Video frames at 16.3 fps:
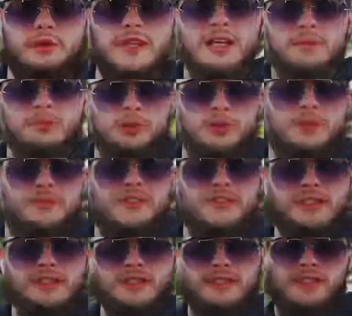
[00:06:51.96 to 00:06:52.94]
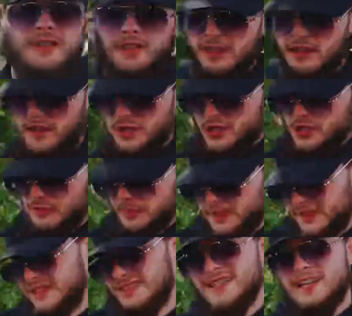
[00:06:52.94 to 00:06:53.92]
план, будем звонить нашим
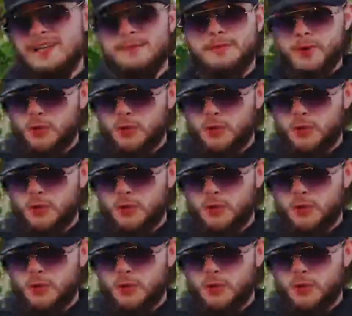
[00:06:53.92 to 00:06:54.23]
потенциальным